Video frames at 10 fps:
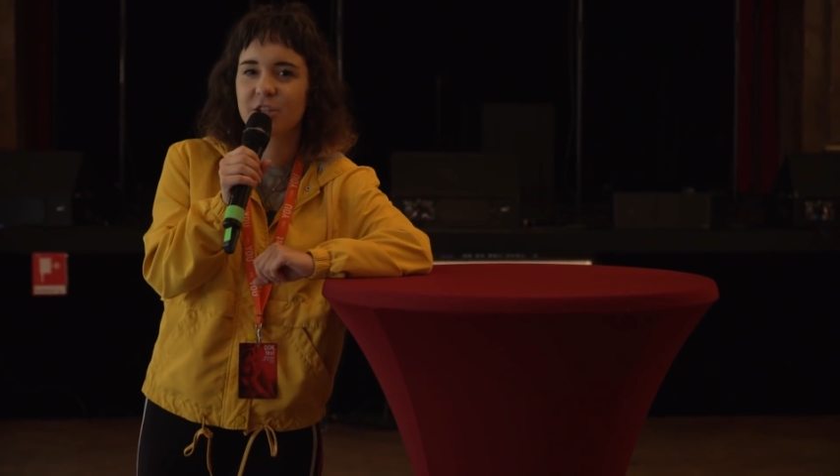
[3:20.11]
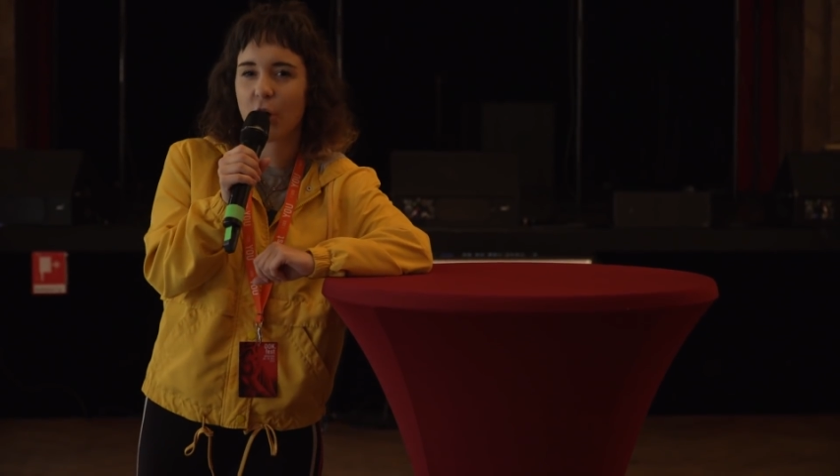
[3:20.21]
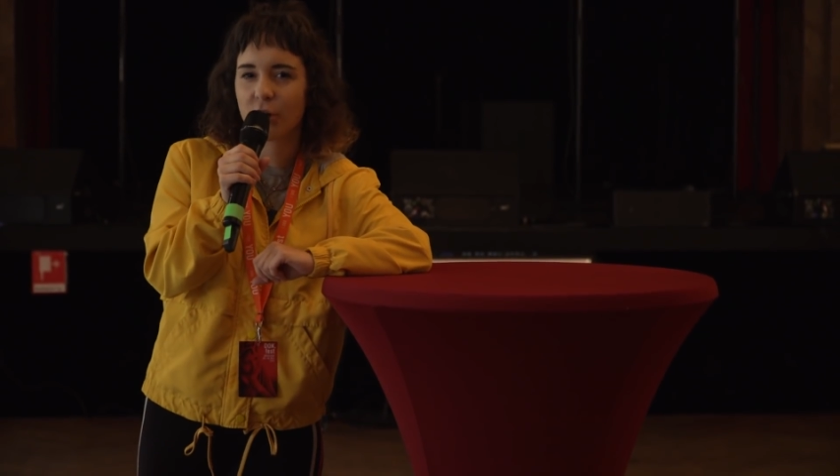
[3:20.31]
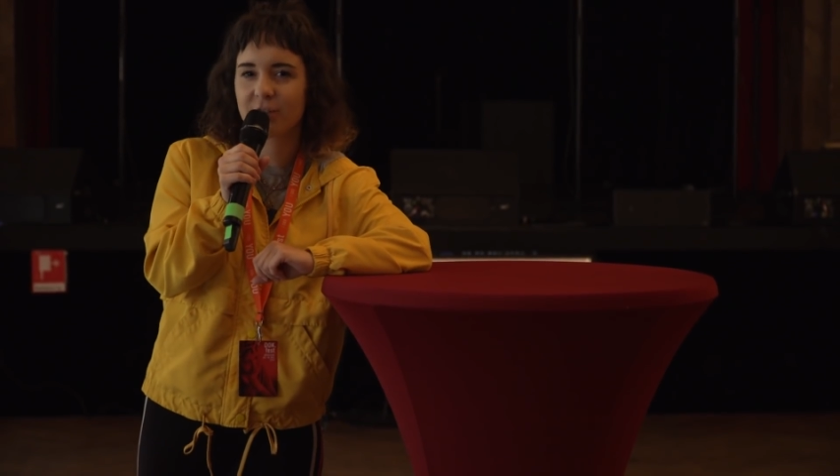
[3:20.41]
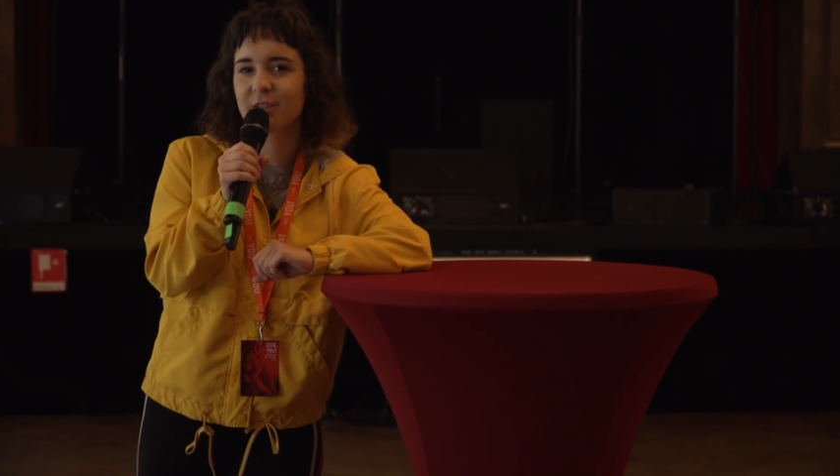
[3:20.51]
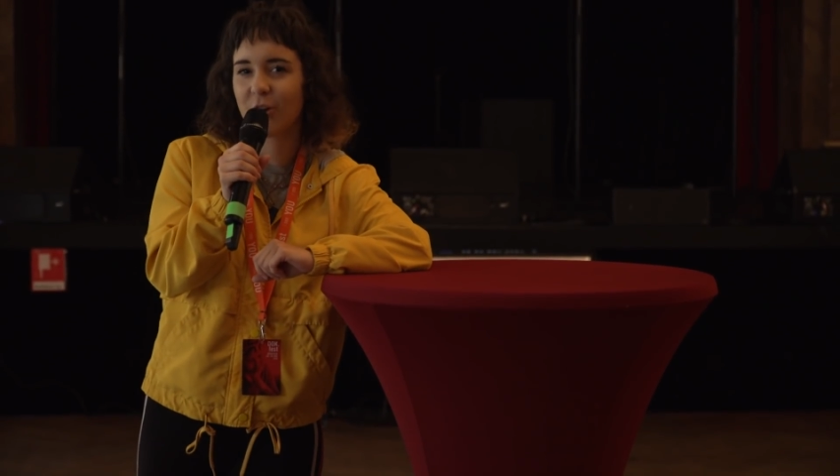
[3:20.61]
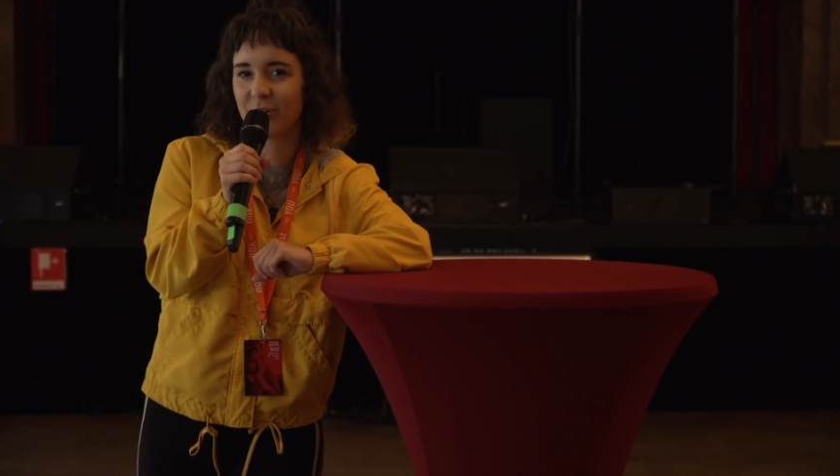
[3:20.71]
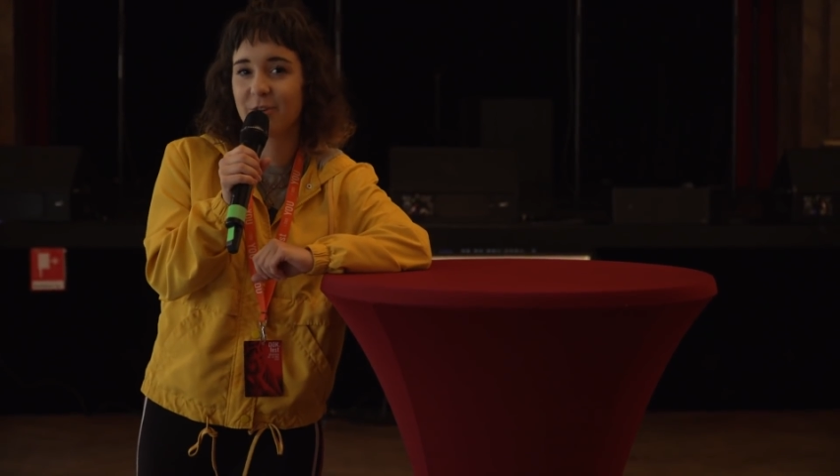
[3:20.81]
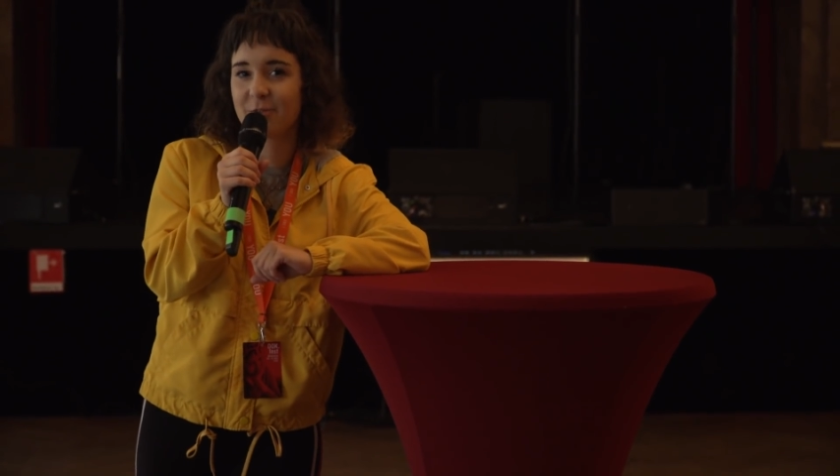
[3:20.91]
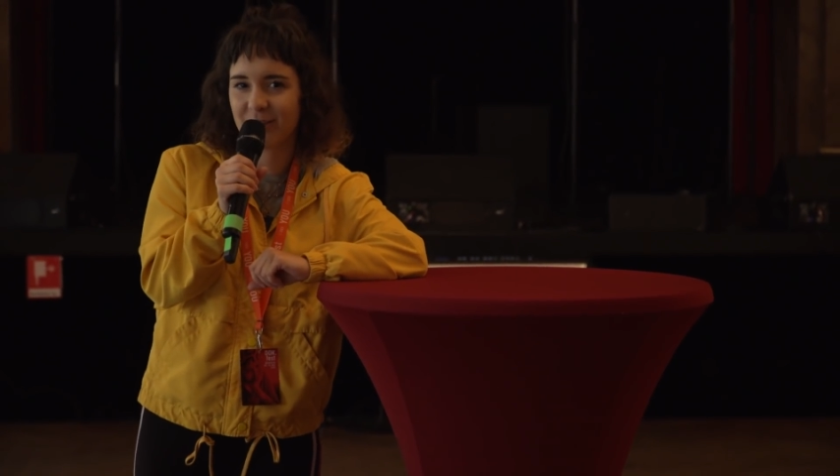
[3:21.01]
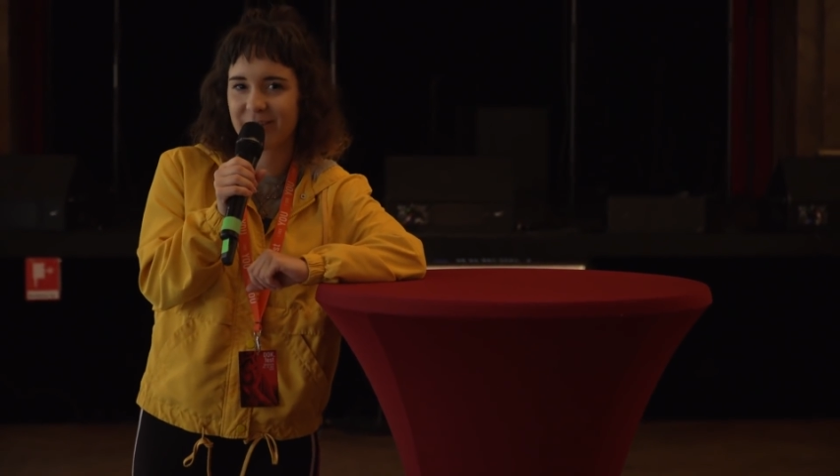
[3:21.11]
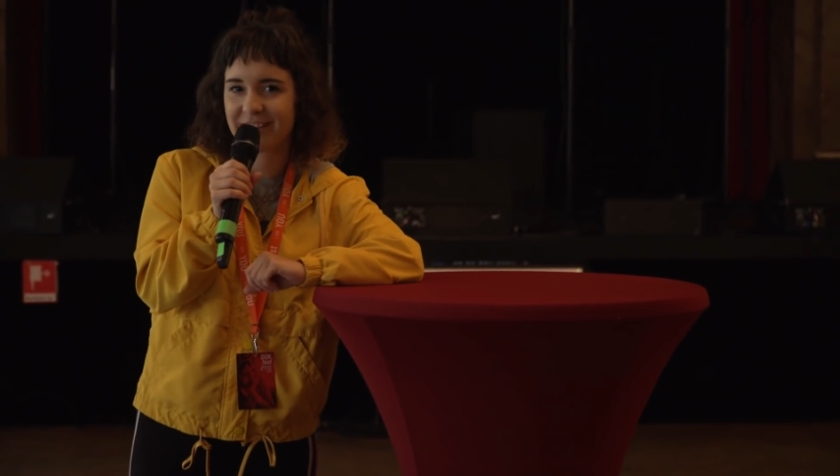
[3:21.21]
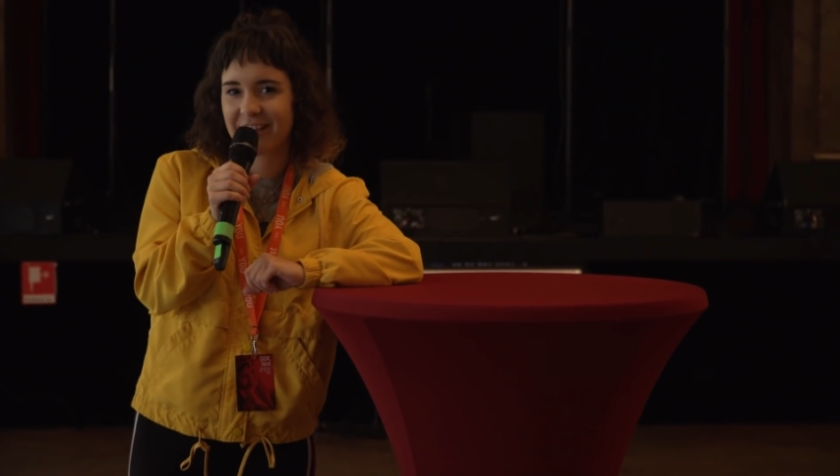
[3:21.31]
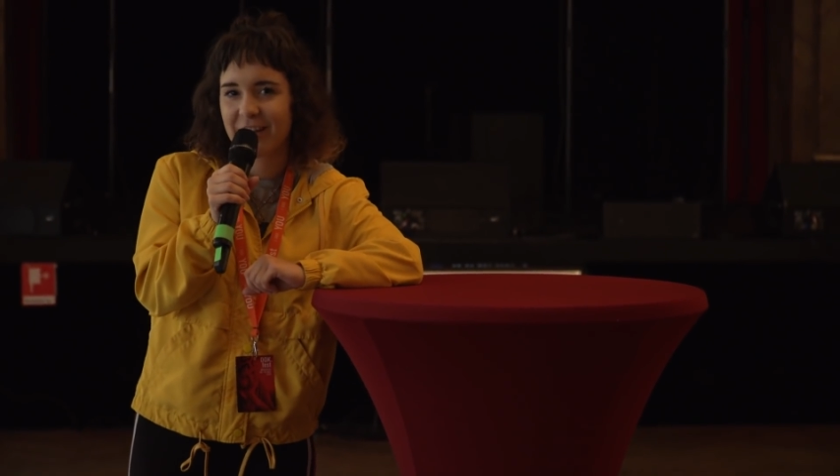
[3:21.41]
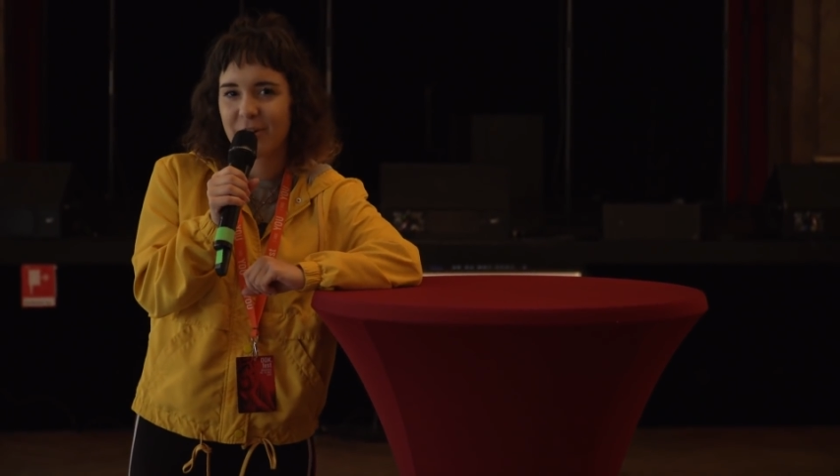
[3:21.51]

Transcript: Docs on the Rocks.